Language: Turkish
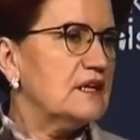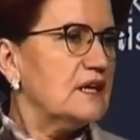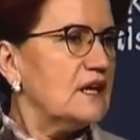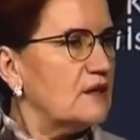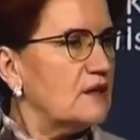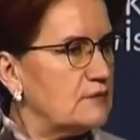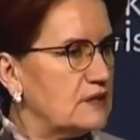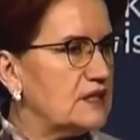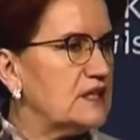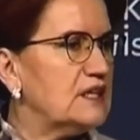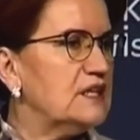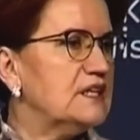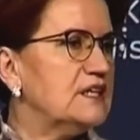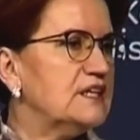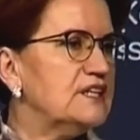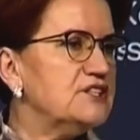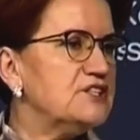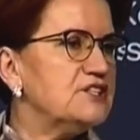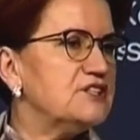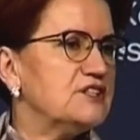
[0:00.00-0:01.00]
Ama
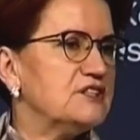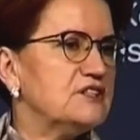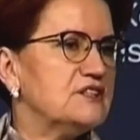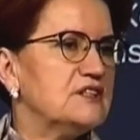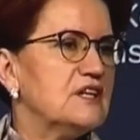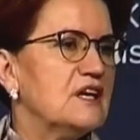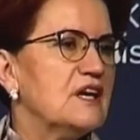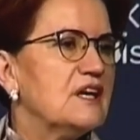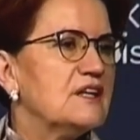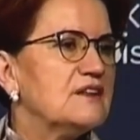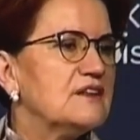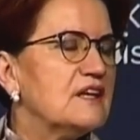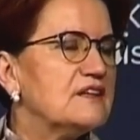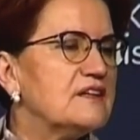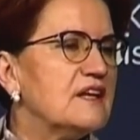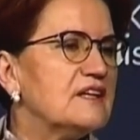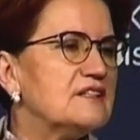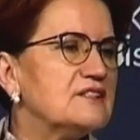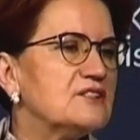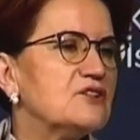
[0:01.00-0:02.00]
ilginçtir.
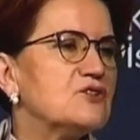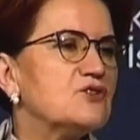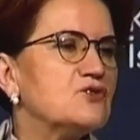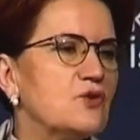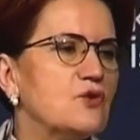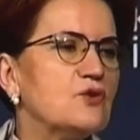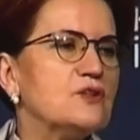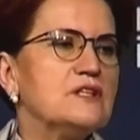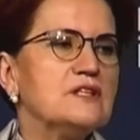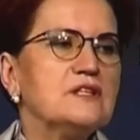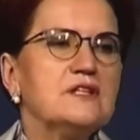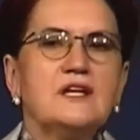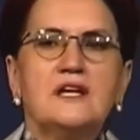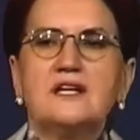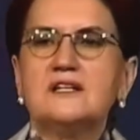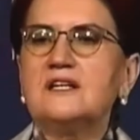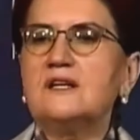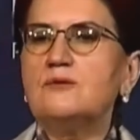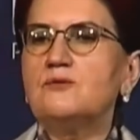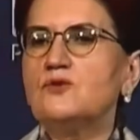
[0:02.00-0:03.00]
Nedense son
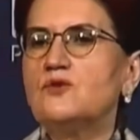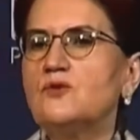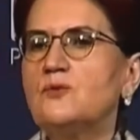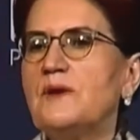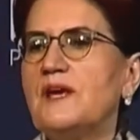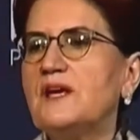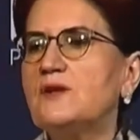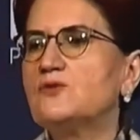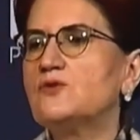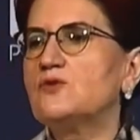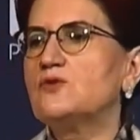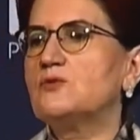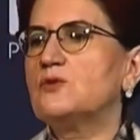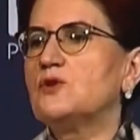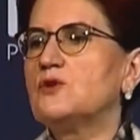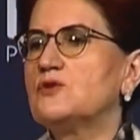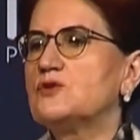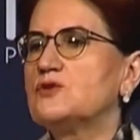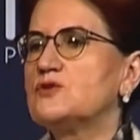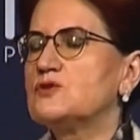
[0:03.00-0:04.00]
yıllarda bunu pek
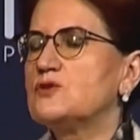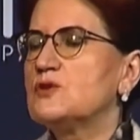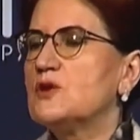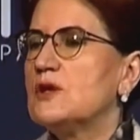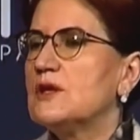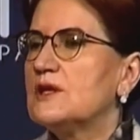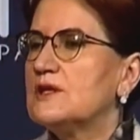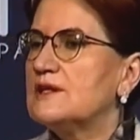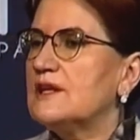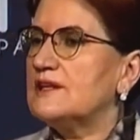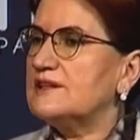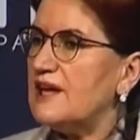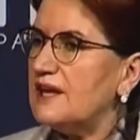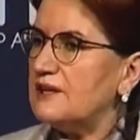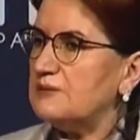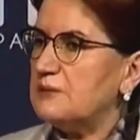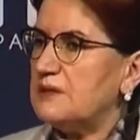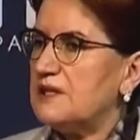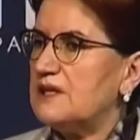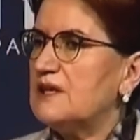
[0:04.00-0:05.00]
duymuyoruz.
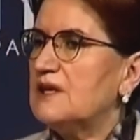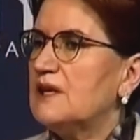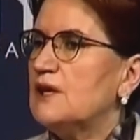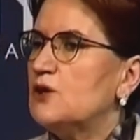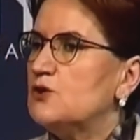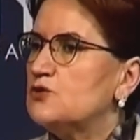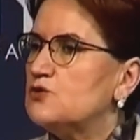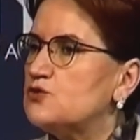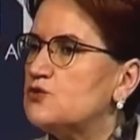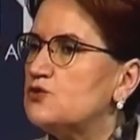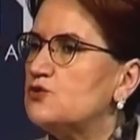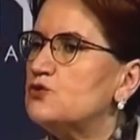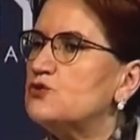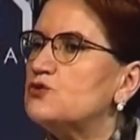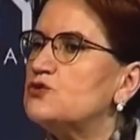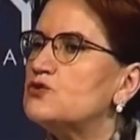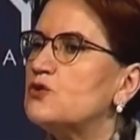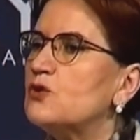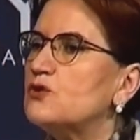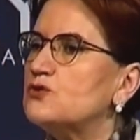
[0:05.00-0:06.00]
Neden mi?
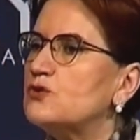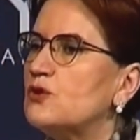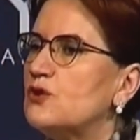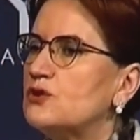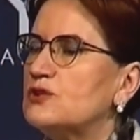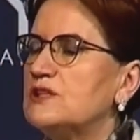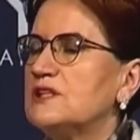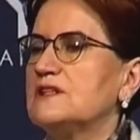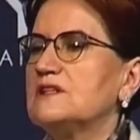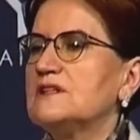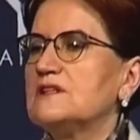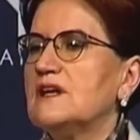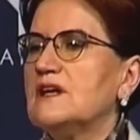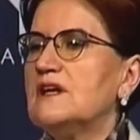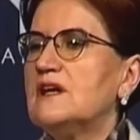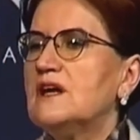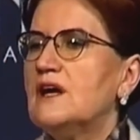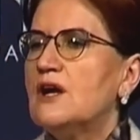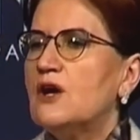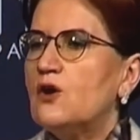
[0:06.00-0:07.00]
Çünkü son dört
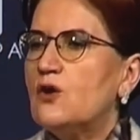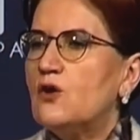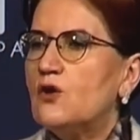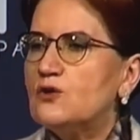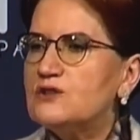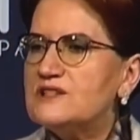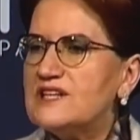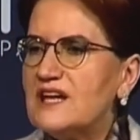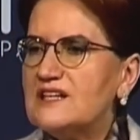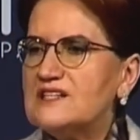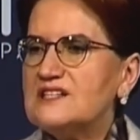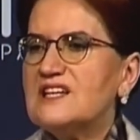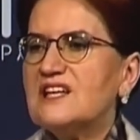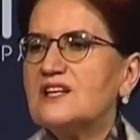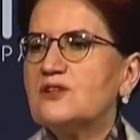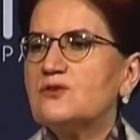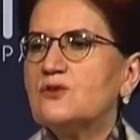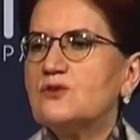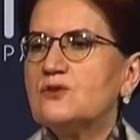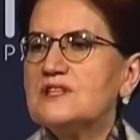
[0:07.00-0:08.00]
yılda özel
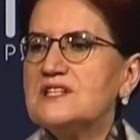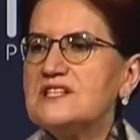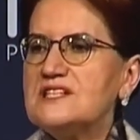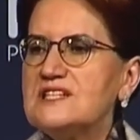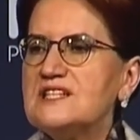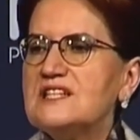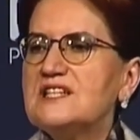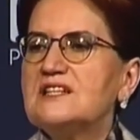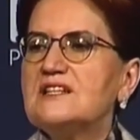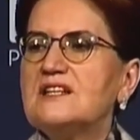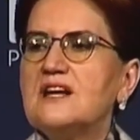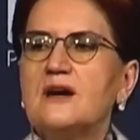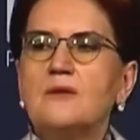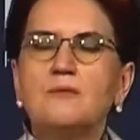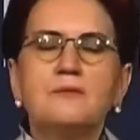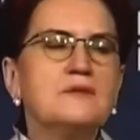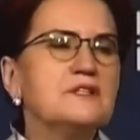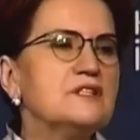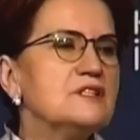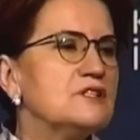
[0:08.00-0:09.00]
sektör
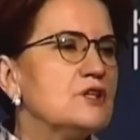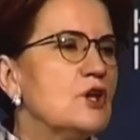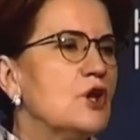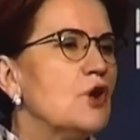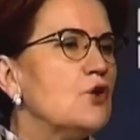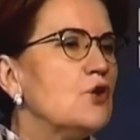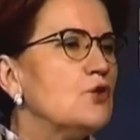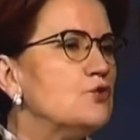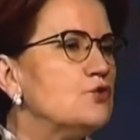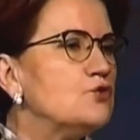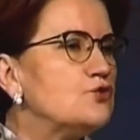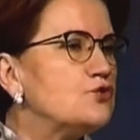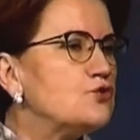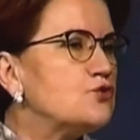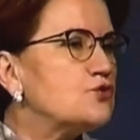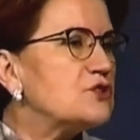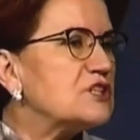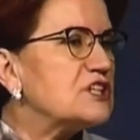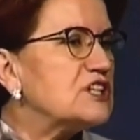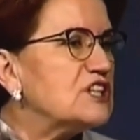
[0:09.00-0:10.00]
istihdamımız
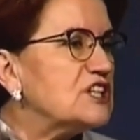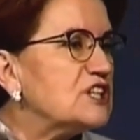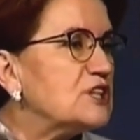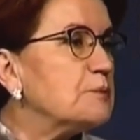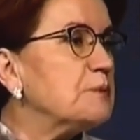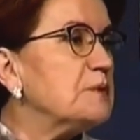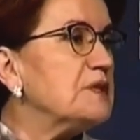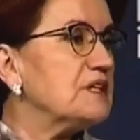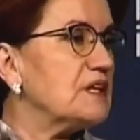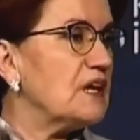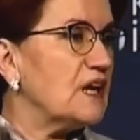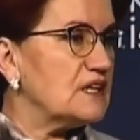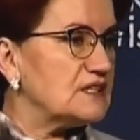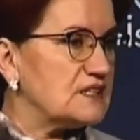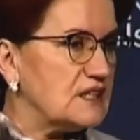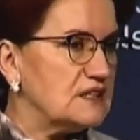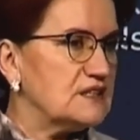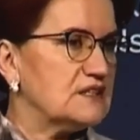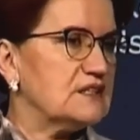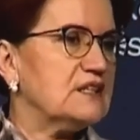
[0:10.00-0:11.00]
340 bin
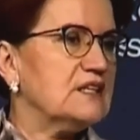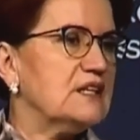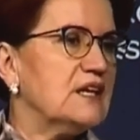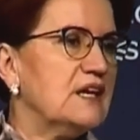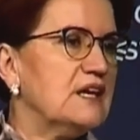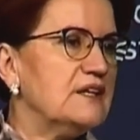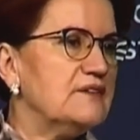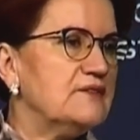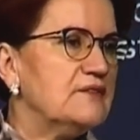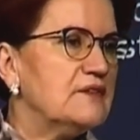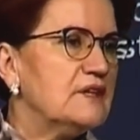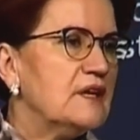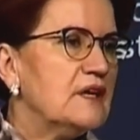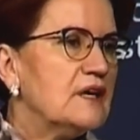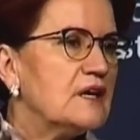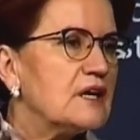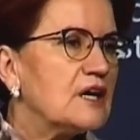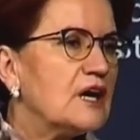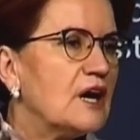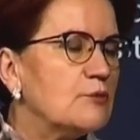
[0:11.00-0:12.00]
azalırken
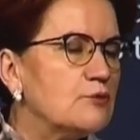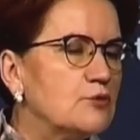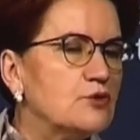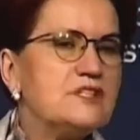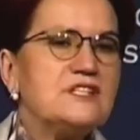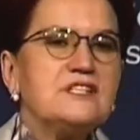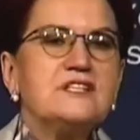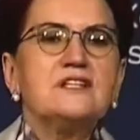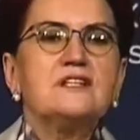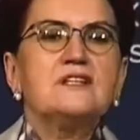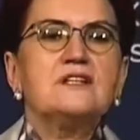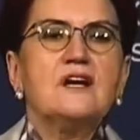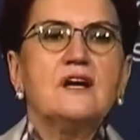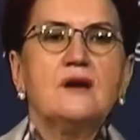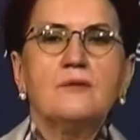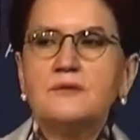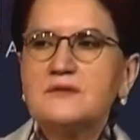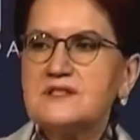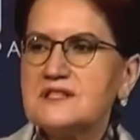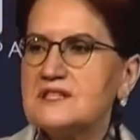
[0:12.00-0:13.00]
kamu
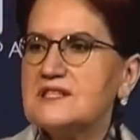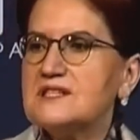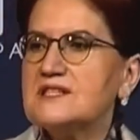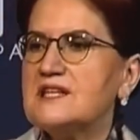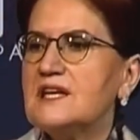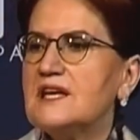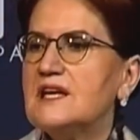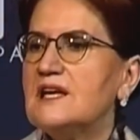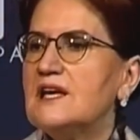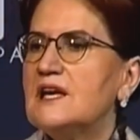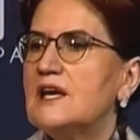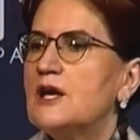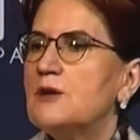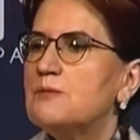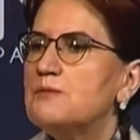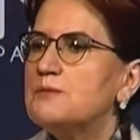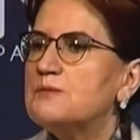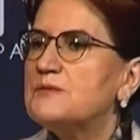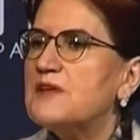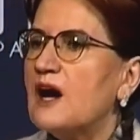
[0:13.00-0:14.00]
istihdamımız ise
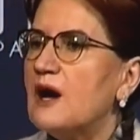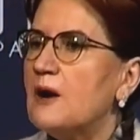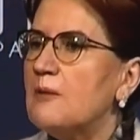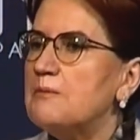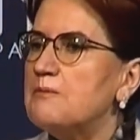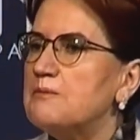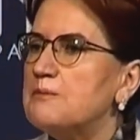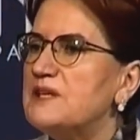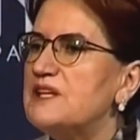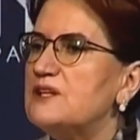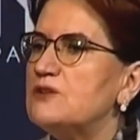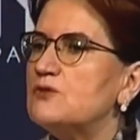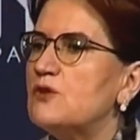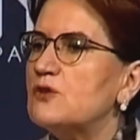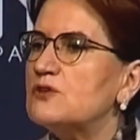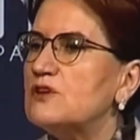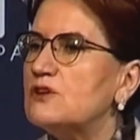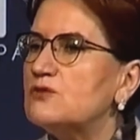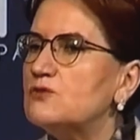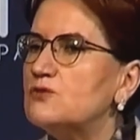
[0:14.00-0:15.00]
tam
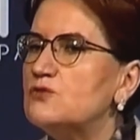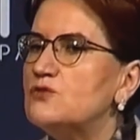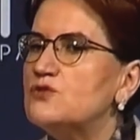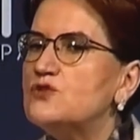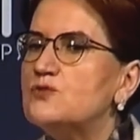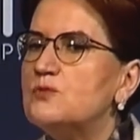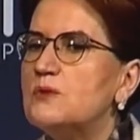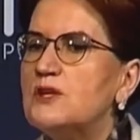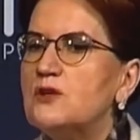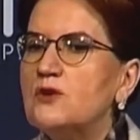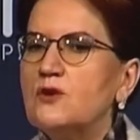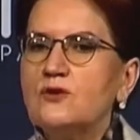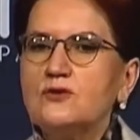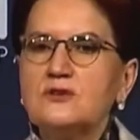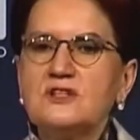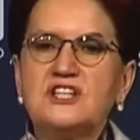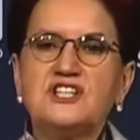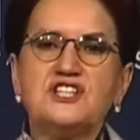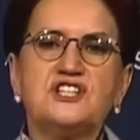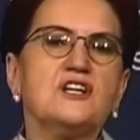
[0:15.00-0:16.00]
1.3
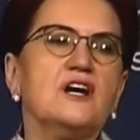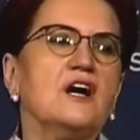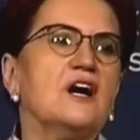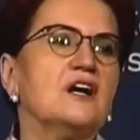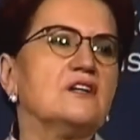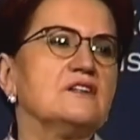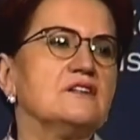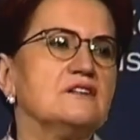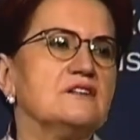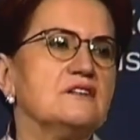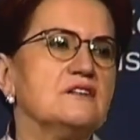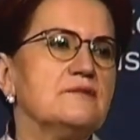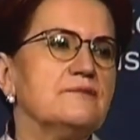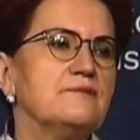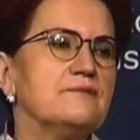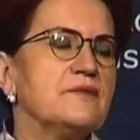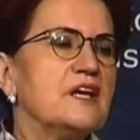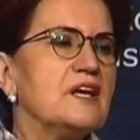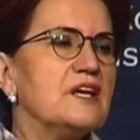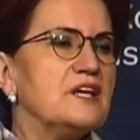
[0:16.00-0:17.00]
milyon kişi arttı.
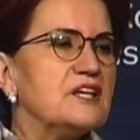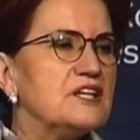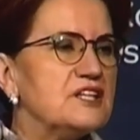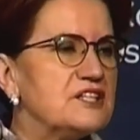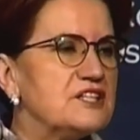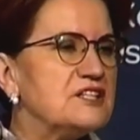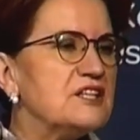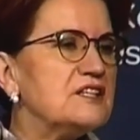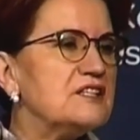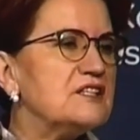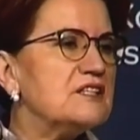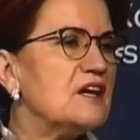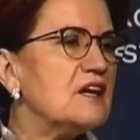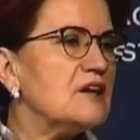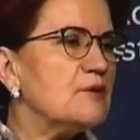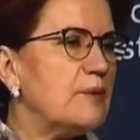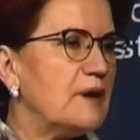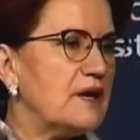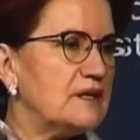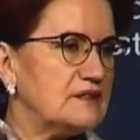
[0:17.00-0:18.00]
İşte ise
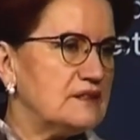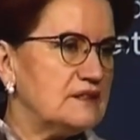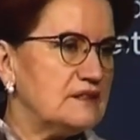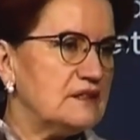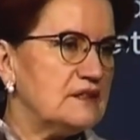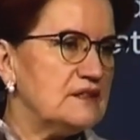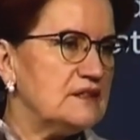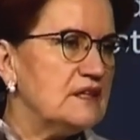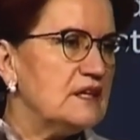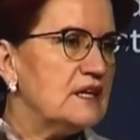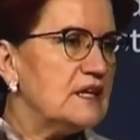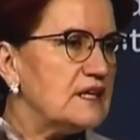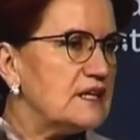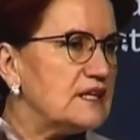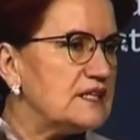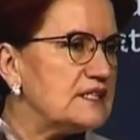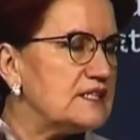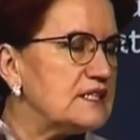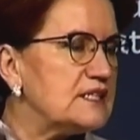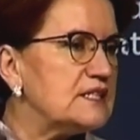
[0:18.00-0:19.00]
AK Parti'nin
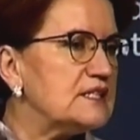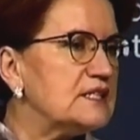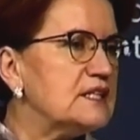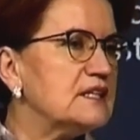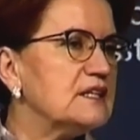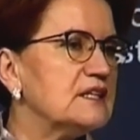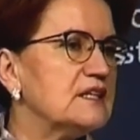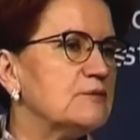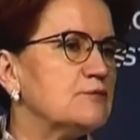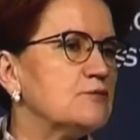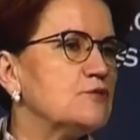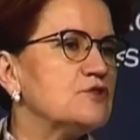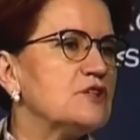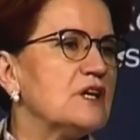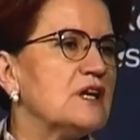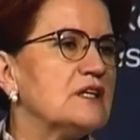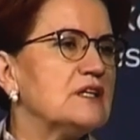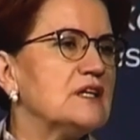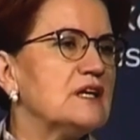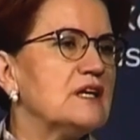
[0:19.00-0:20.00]
işsizlikle
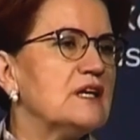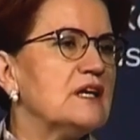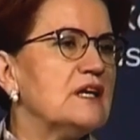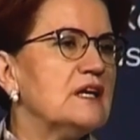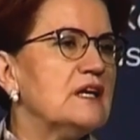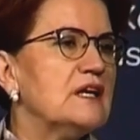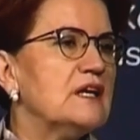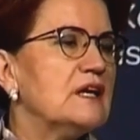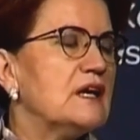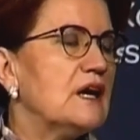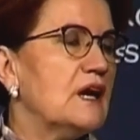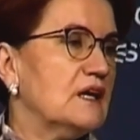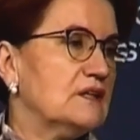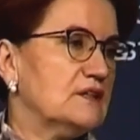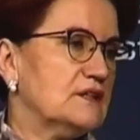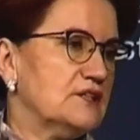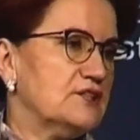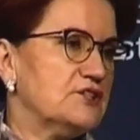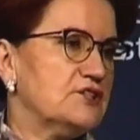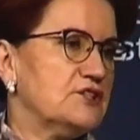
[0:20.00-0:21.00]
mücadele
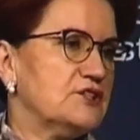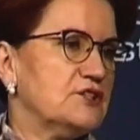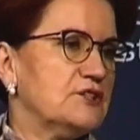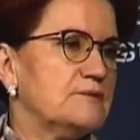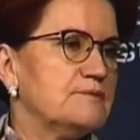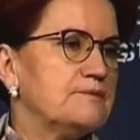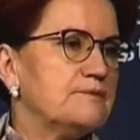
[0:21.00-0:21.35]
anlayışı.